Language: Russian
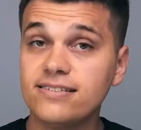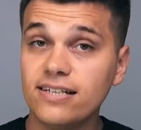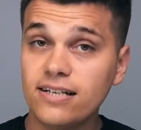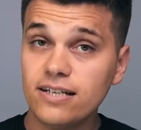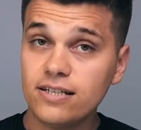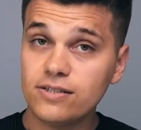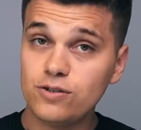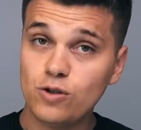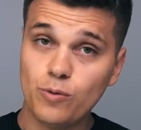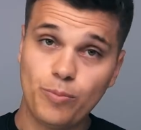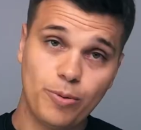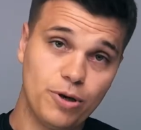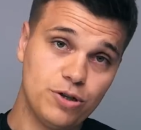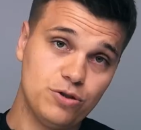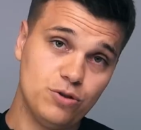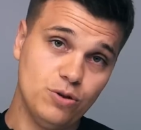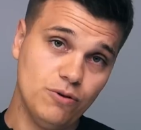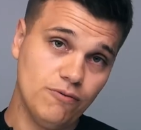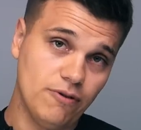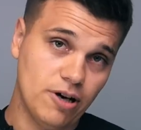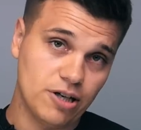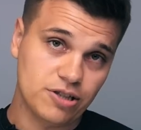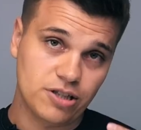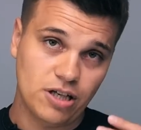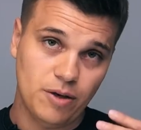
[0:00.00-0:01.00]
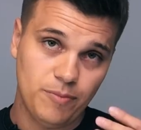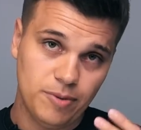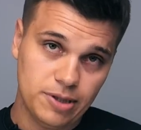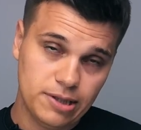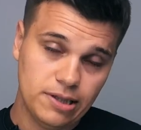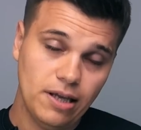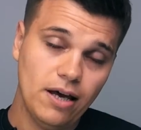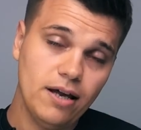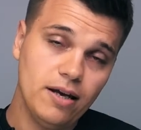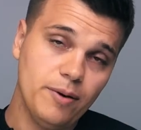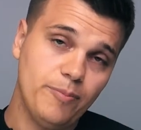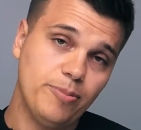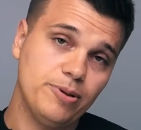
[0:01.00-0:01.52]
с радостью прочту ваш
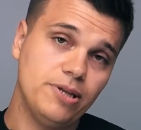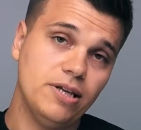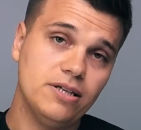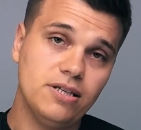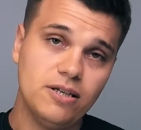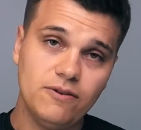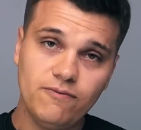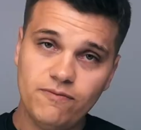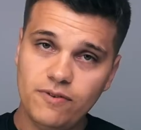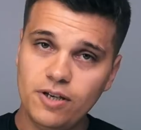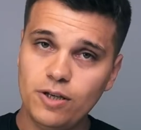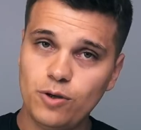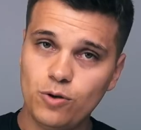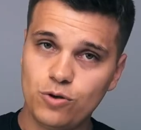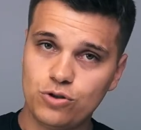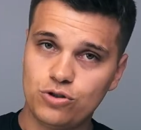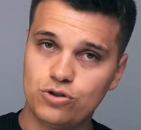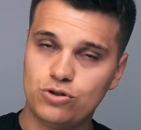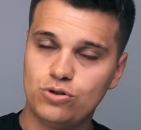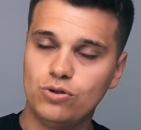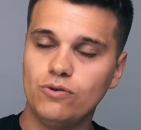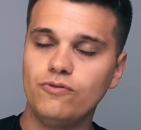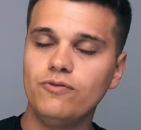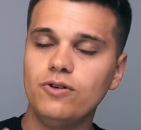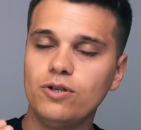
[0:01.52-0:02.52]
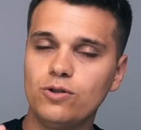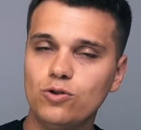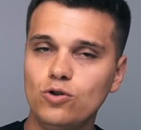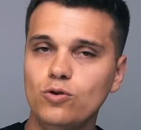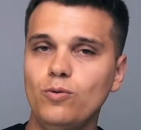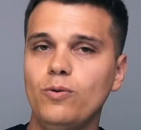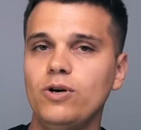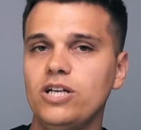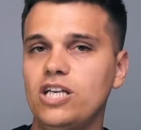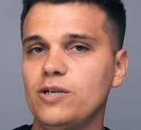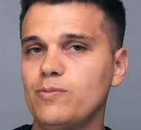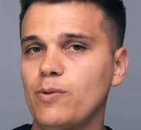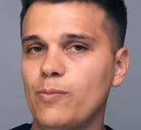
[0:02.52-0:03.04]
комментарий под этим видео, что вы
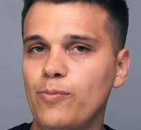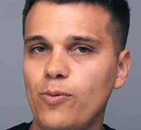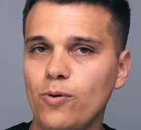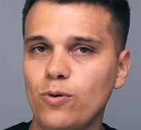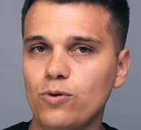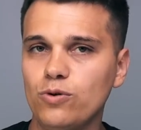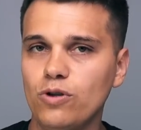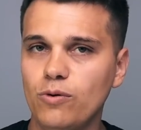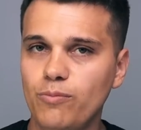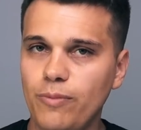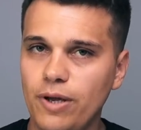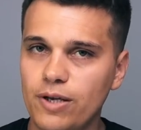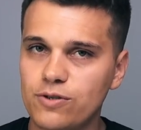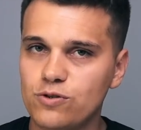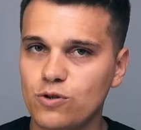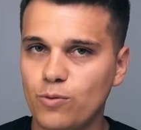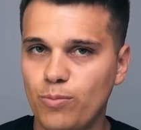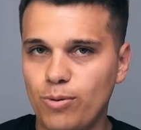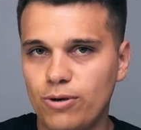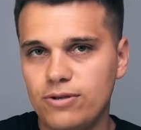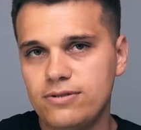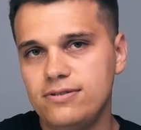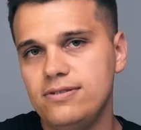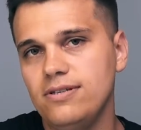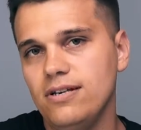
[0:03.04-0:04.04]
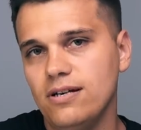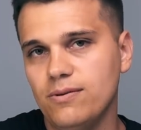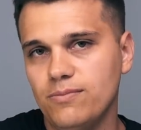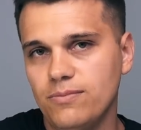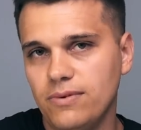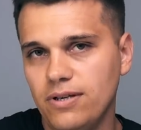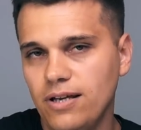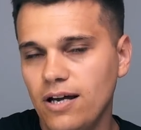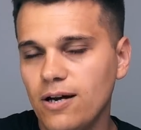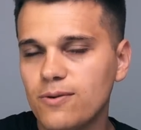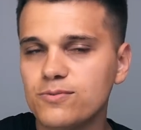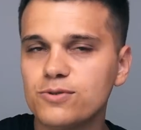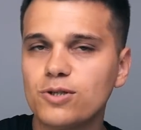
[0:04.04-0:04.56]
думаете по поводу Meizu Pro 7.
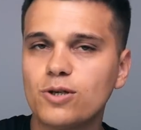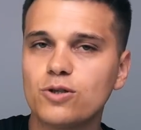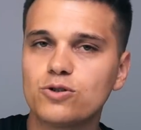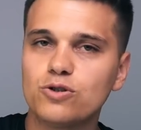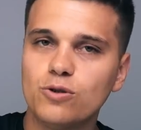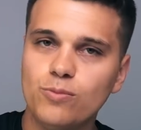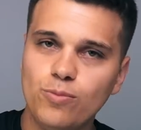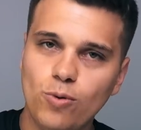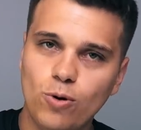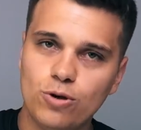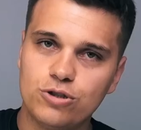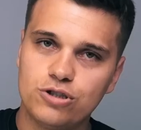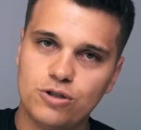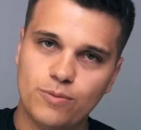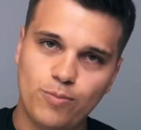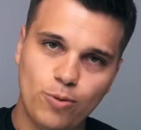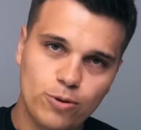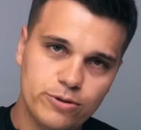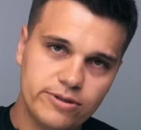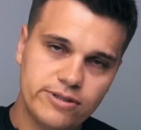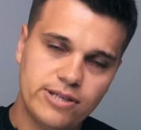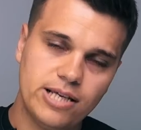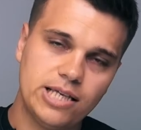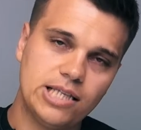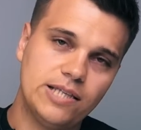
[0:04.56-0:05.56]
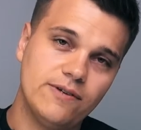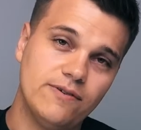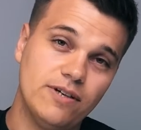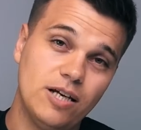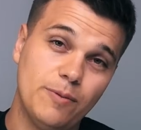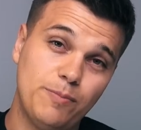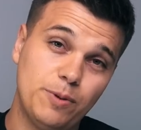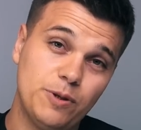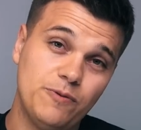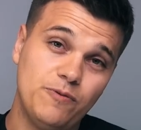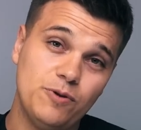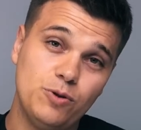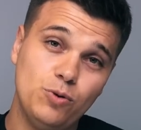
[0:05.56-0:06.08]
Я вам скажу больше, после этого я
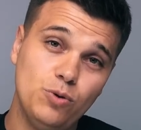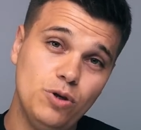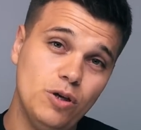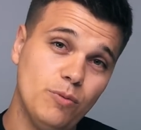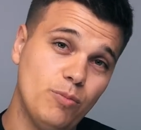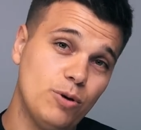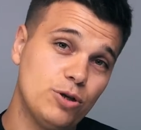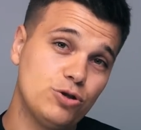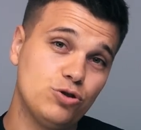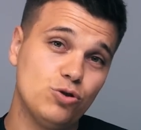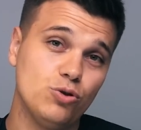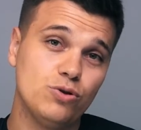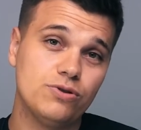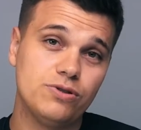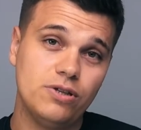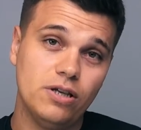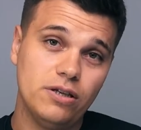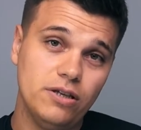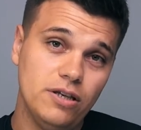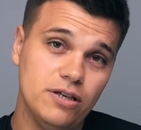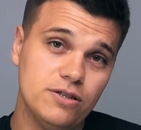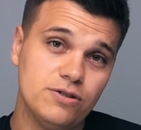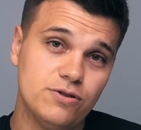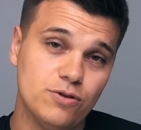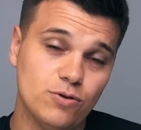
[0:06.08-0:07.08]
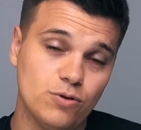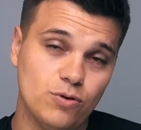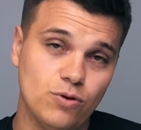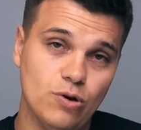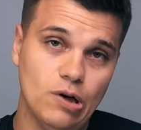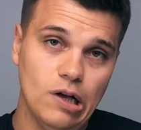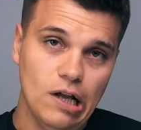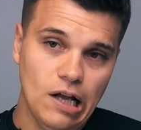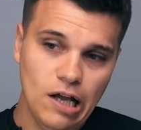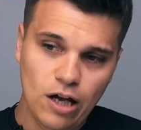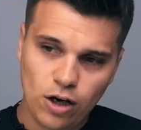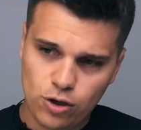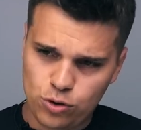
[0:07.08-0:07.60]
подведу небольшую статистику,
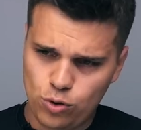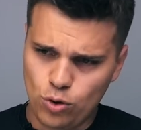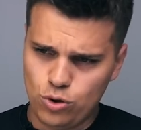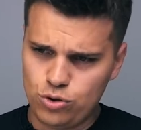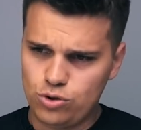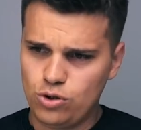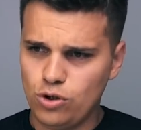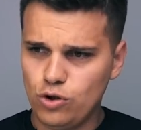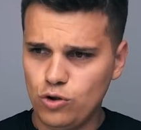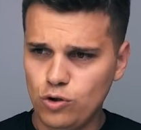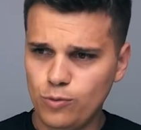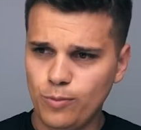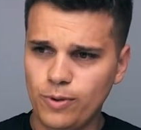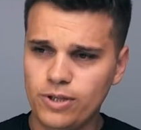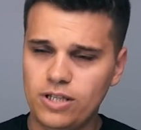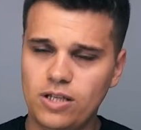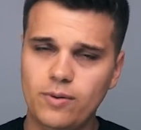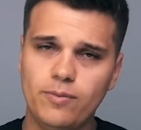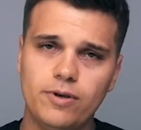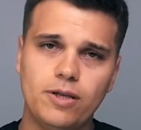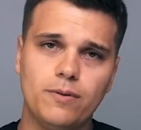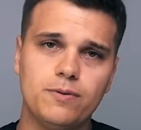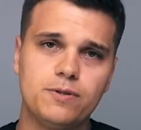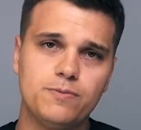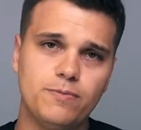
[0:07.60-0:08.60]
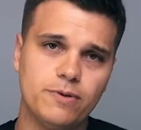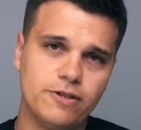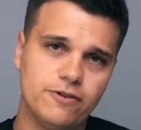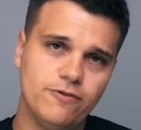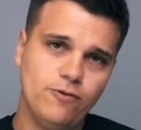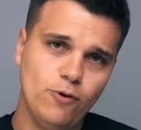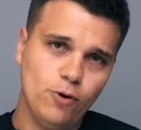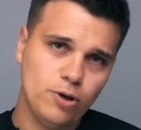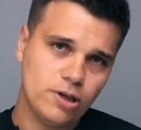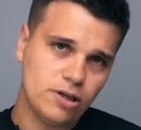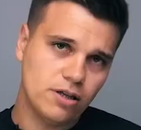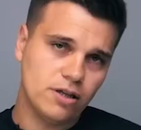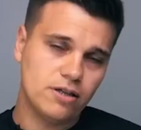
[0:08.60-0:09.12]
кто что думает об этом
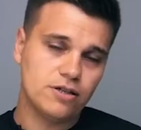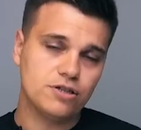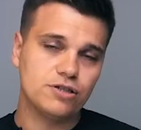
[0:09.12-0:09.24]
смартфоне на